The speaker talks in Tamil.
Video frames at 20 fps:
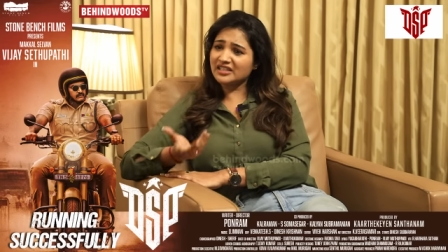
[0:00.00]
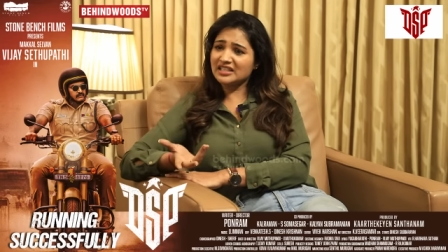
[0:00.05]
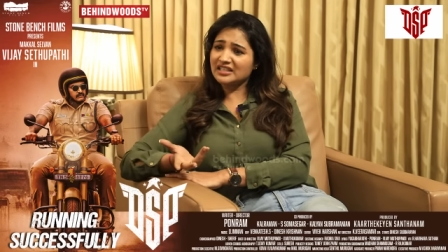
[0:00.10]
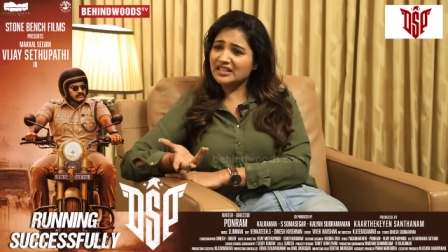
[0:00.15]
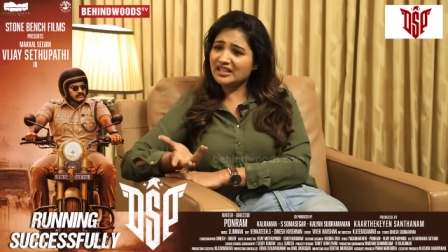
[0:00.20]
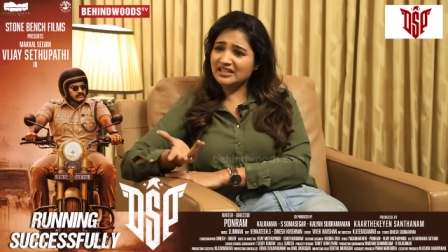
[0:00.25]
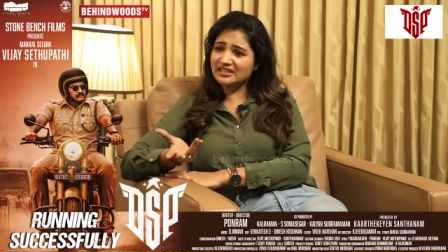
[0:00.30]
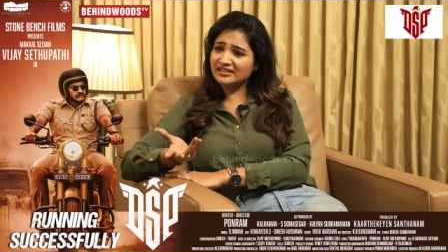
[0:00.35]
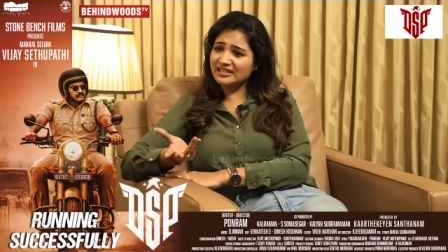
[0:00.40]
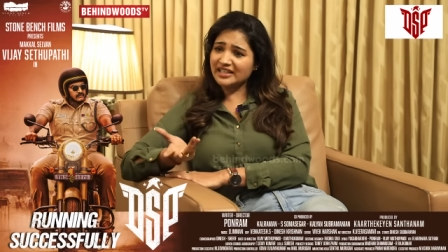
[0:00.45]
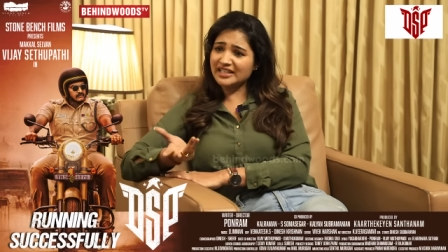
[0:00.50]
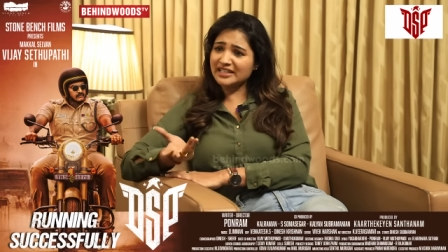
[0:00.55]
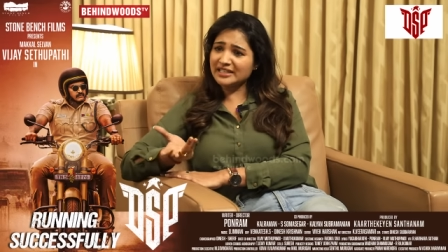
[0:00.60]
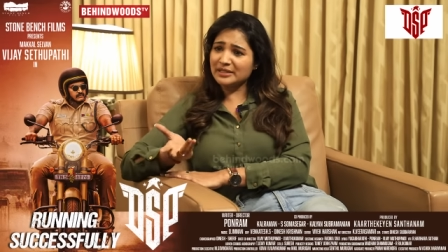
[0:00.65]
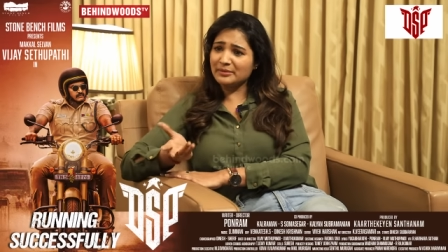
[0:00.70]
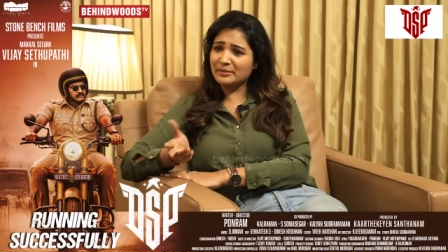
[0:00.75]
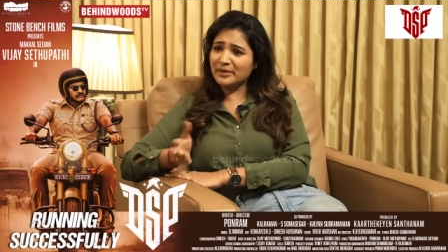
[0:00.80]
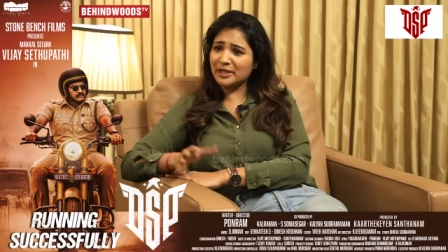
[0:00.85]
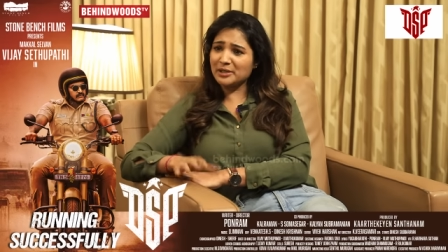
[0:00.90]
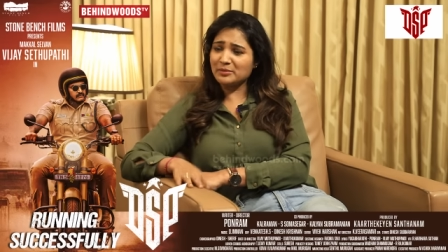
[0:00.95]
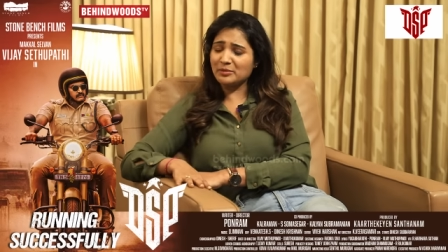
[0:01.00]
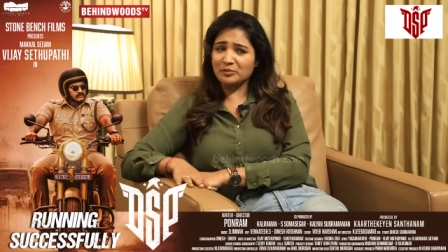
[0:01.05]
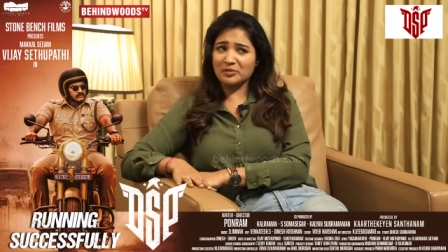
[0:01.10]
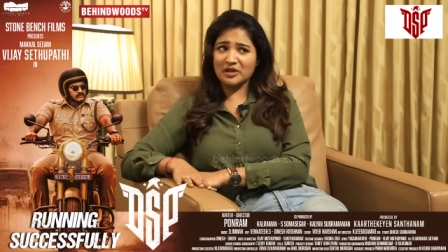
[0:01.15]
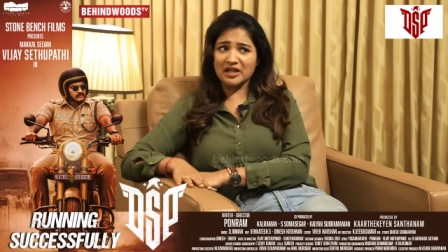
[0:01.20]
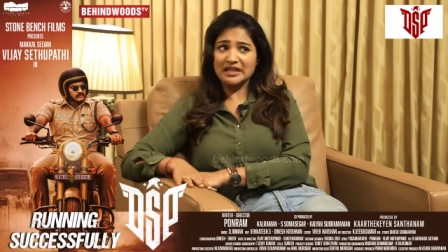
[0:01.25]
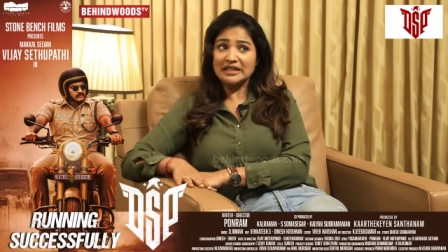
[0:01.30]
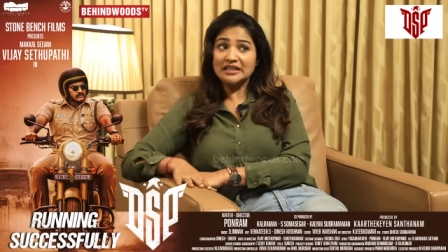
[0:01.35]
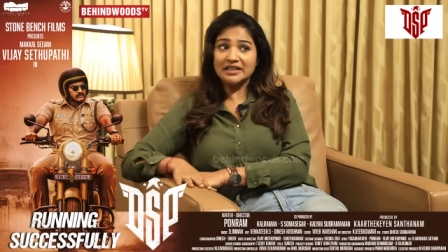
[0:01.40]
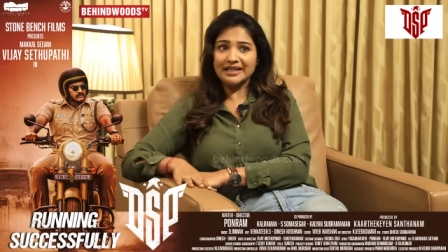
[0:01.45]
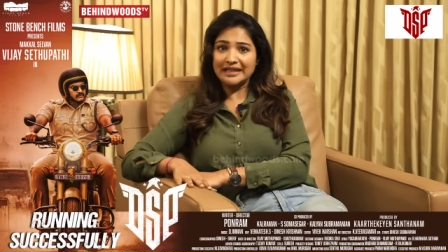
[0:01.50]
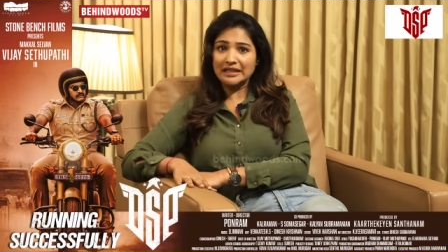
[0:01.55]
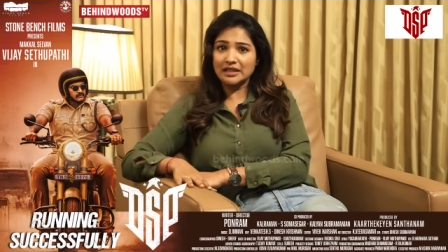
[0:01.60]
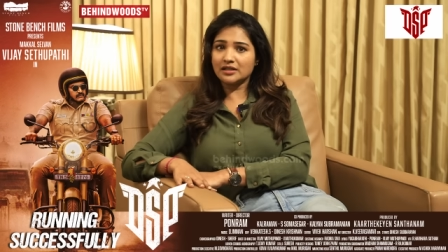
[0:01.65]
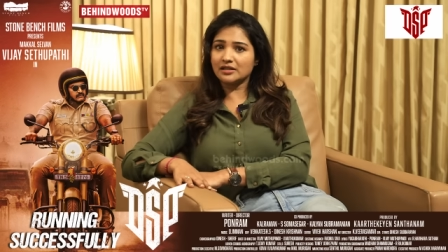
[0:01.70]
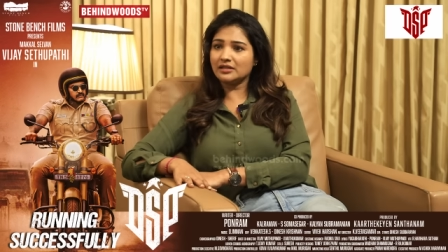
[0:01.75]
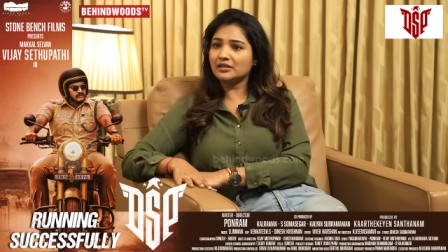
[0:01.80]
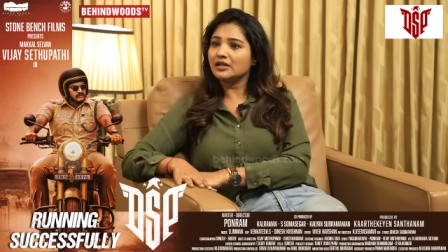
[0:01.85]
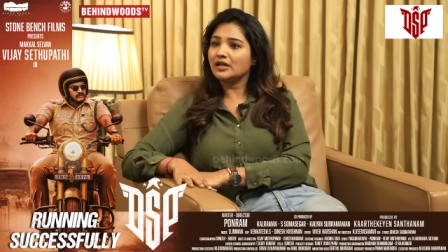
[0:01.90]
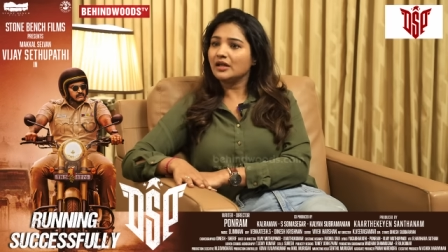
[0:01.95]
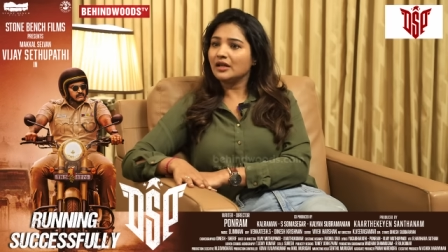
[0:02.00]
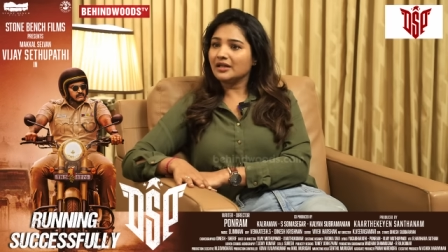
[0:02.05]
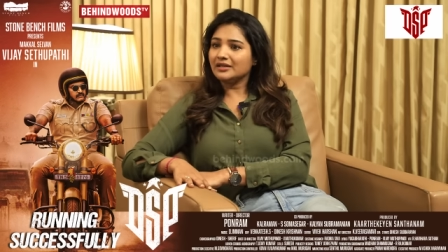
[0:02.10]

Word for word: வந்தீங்கனாலே தெரியலையே மேடம் அப்படின்னாங்க இல்லை எனக்கு